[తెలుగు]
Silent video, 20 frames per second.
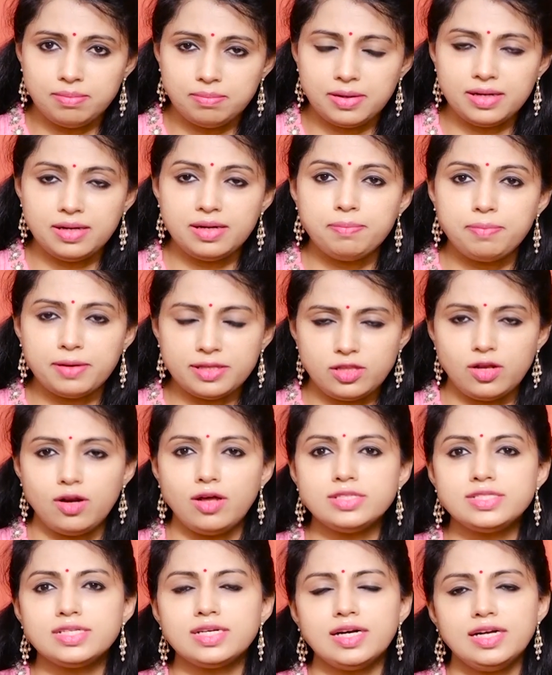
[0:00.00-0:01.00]
బట్ ఈ
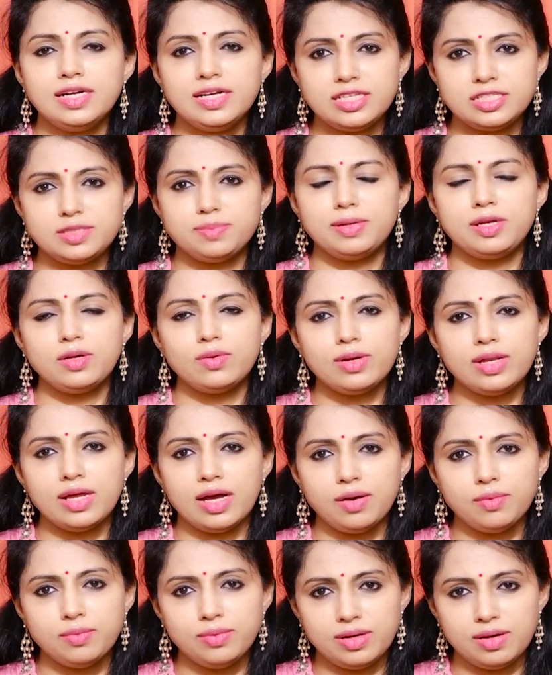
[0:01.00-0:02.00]
పెథలాజికల్
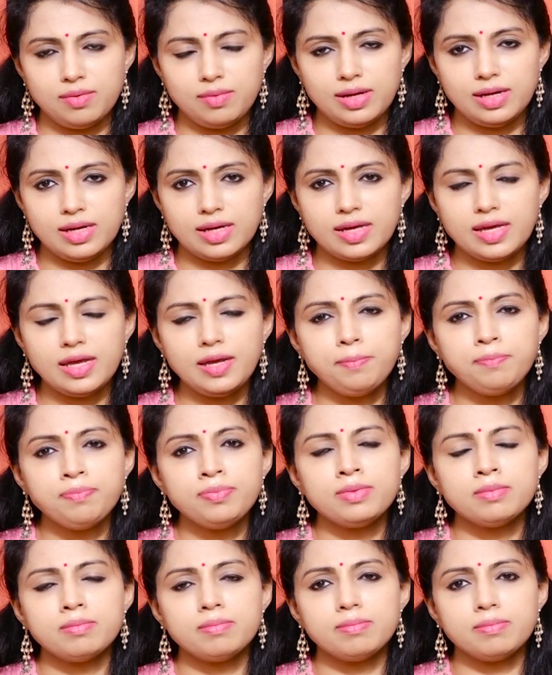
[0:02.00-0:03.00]
డిస్మెనోరియా ఉన్న వాళ్ళకి
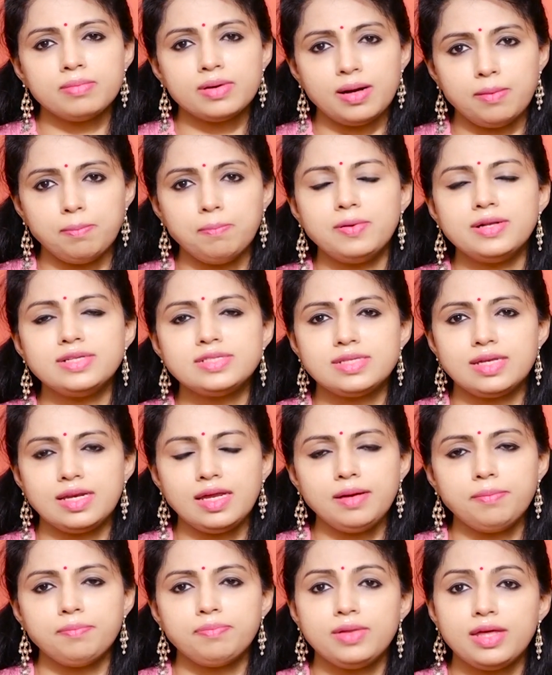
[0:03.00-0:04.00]

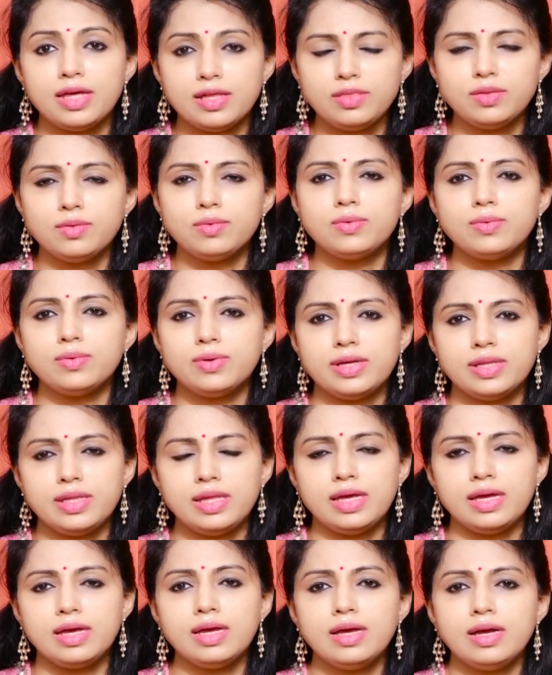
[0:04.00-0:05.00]
కంపల్సరీ ఎందుకు
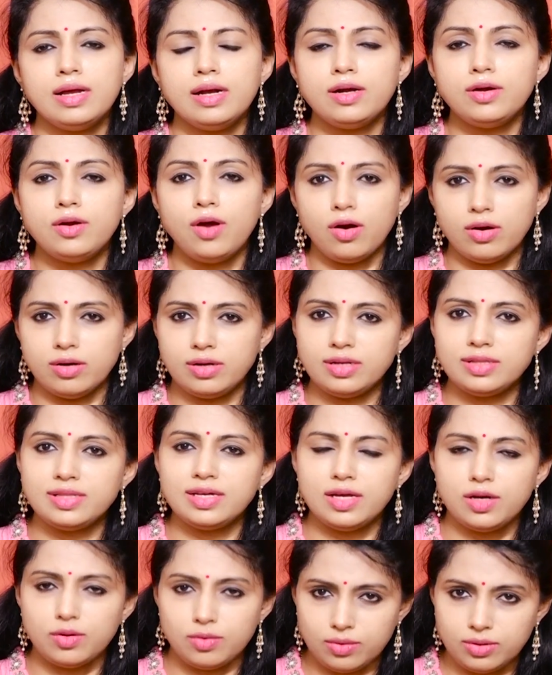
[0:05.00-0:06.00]
ఇది డాక్టర్
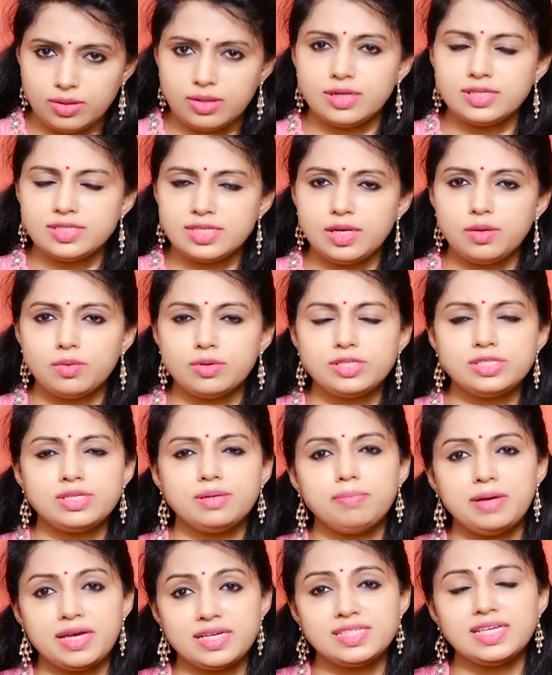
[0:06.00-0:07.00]
దగ్గర ఒక్కసారి వచ్చి
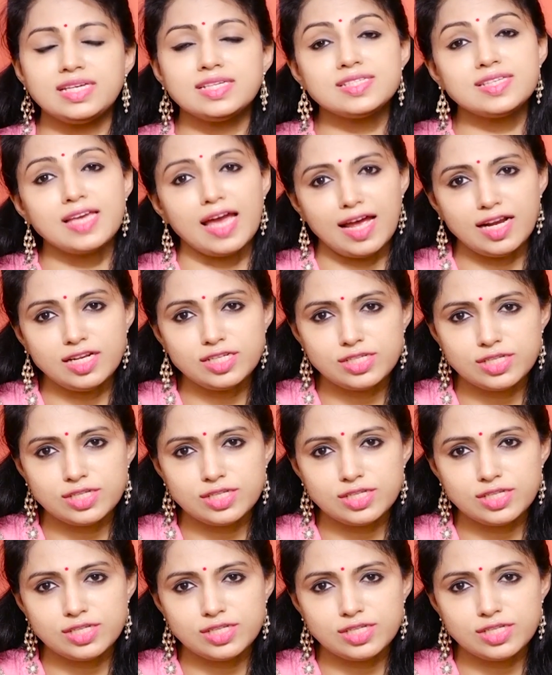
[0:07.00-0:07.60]
బేసిక్ స్కాన్